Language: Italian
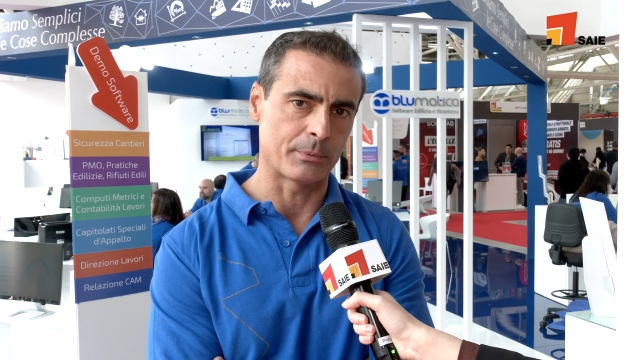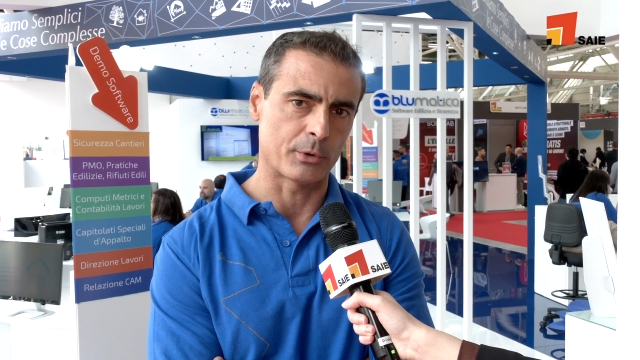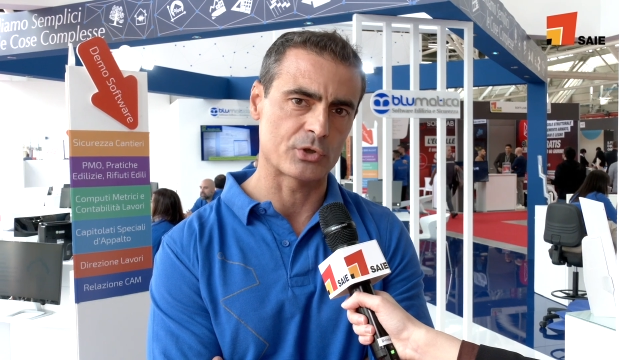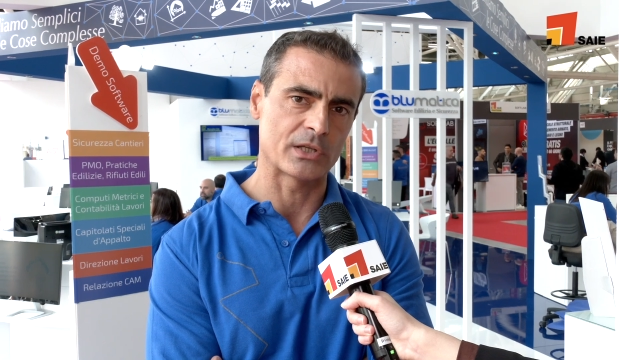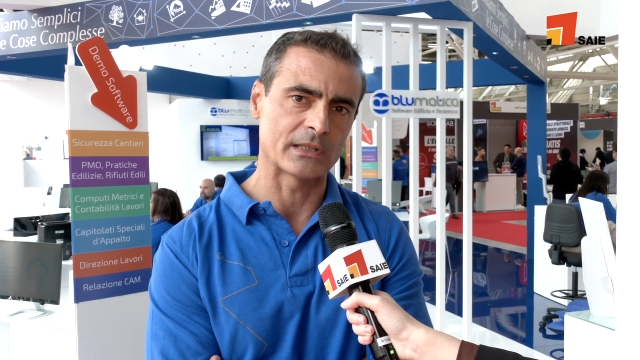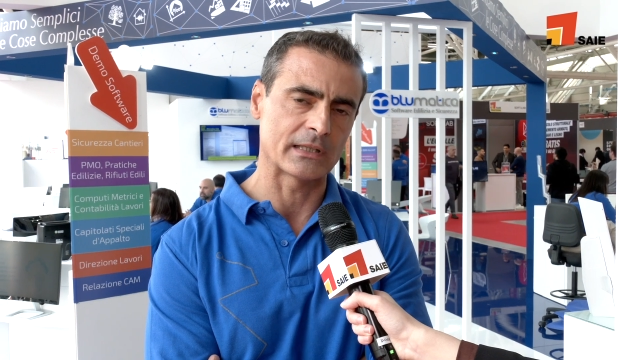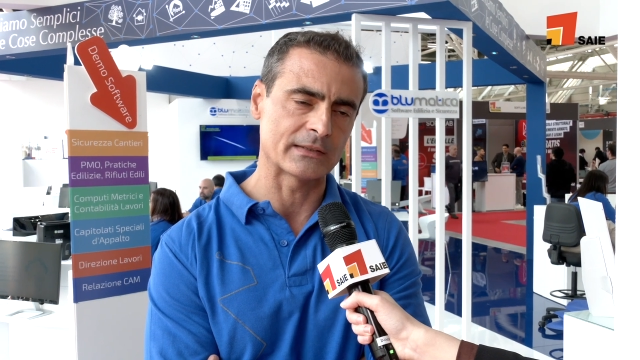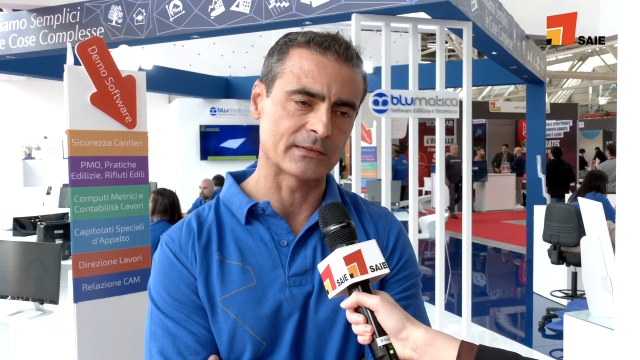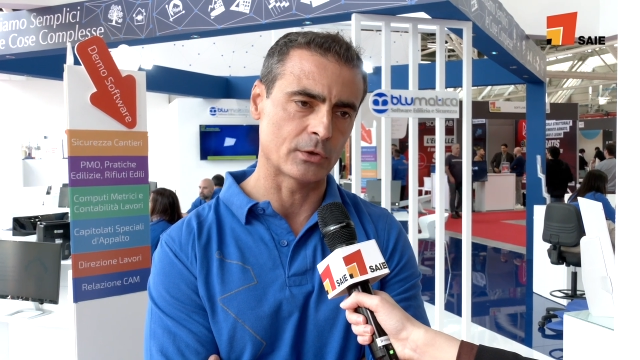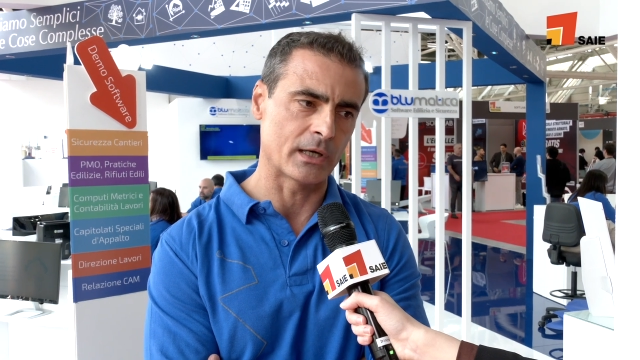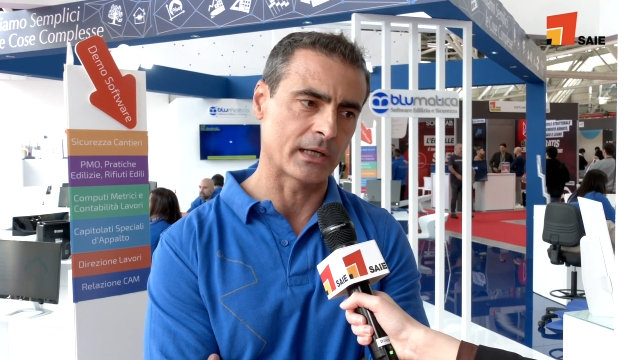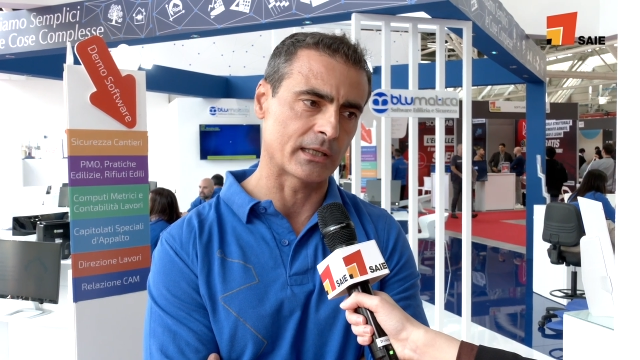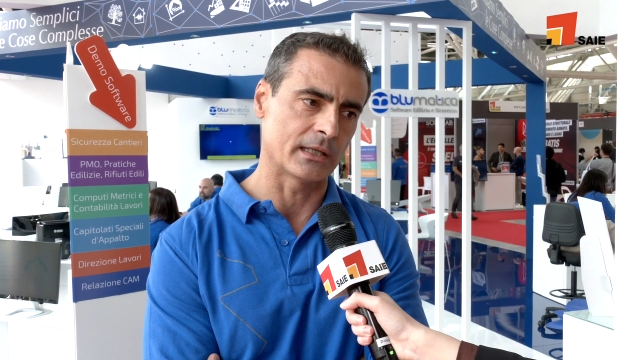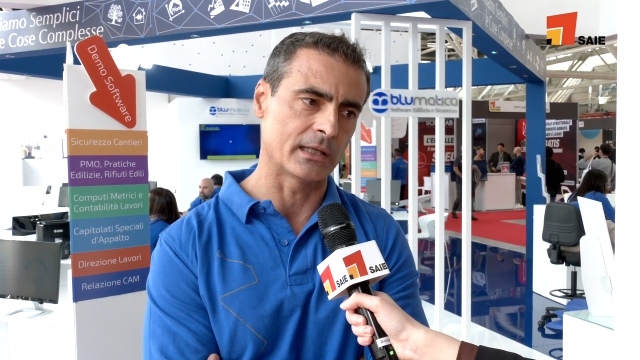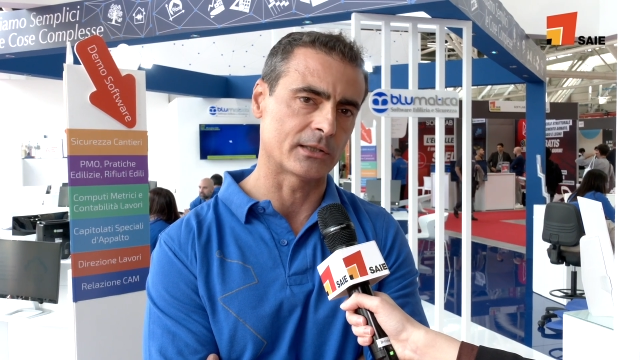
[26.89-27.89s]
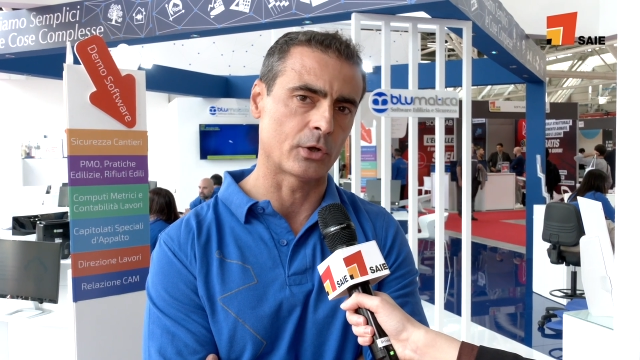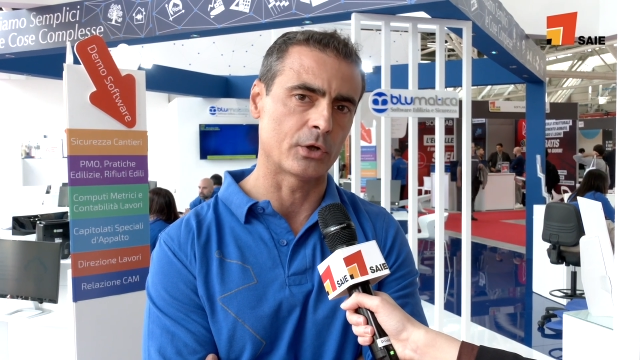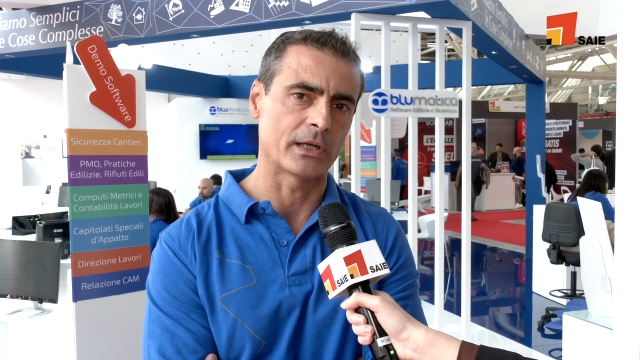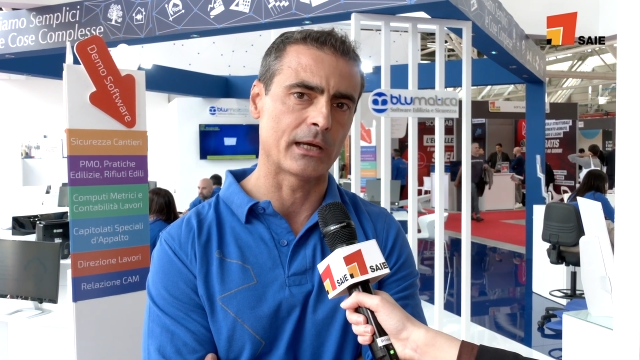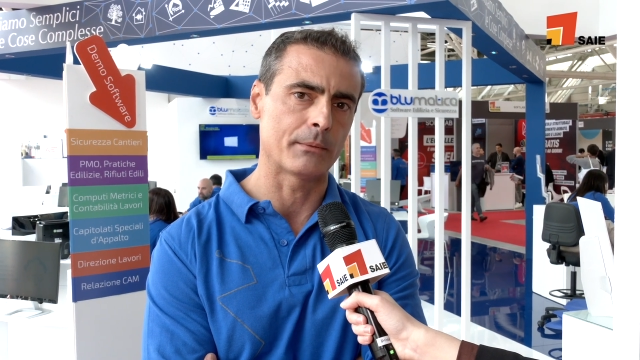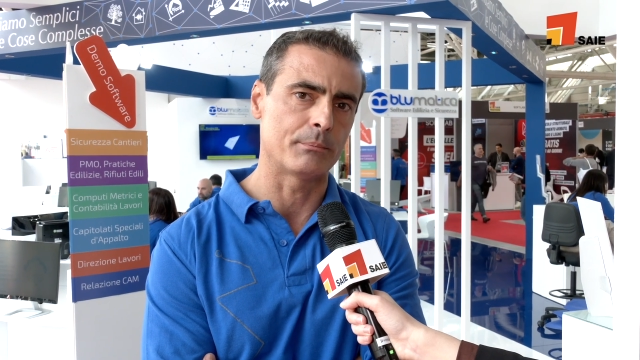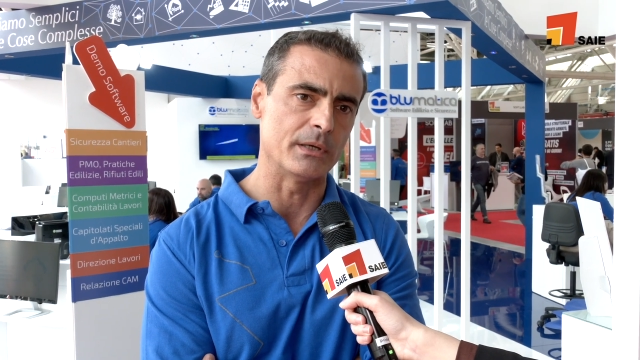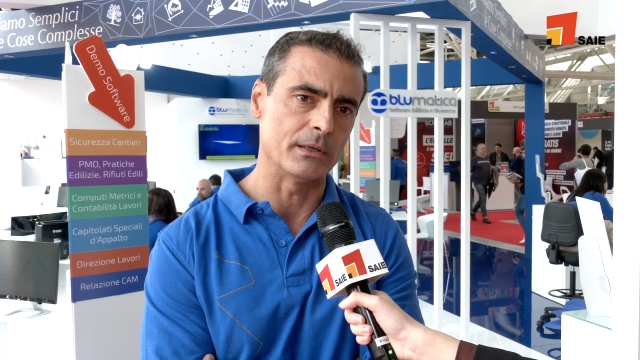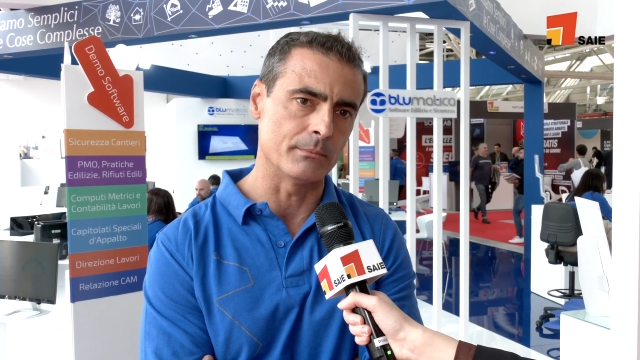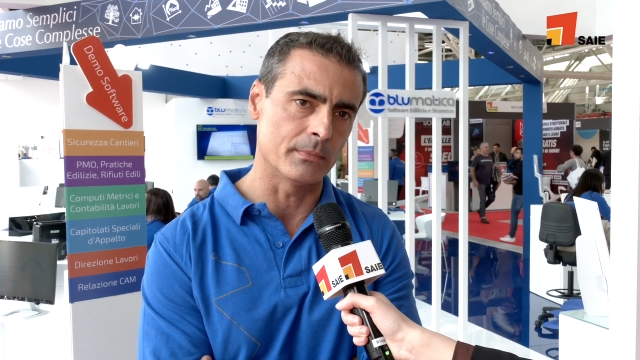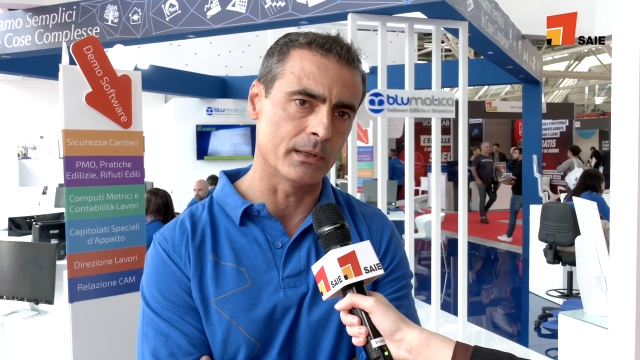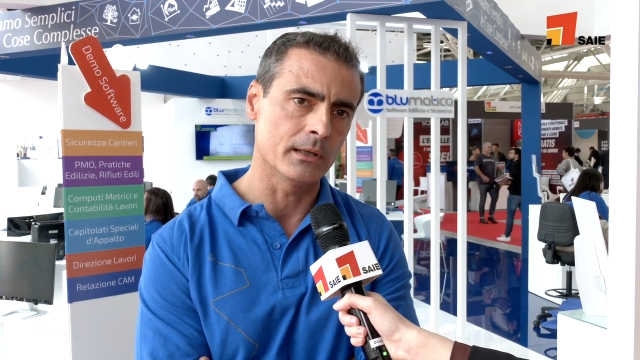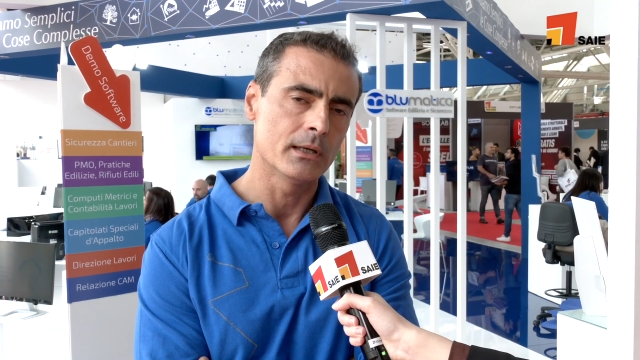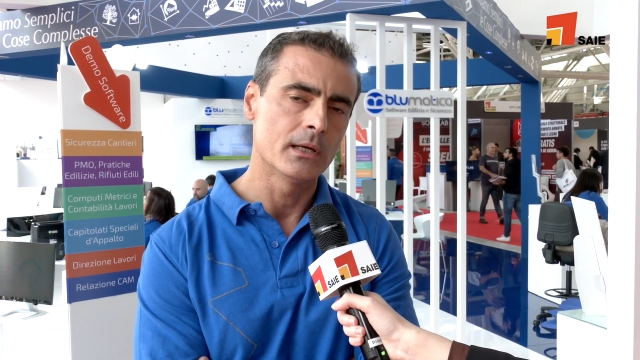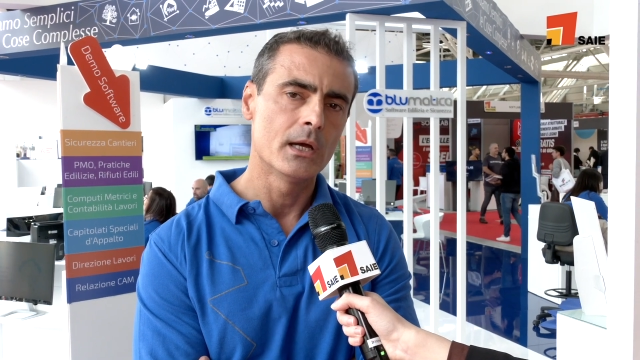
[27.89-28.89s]
progettazione architettonica
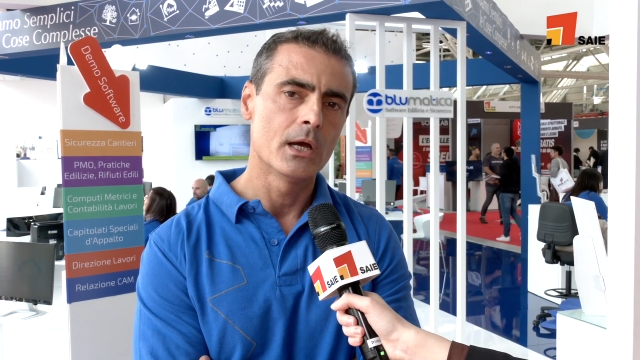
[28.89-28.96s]
BIM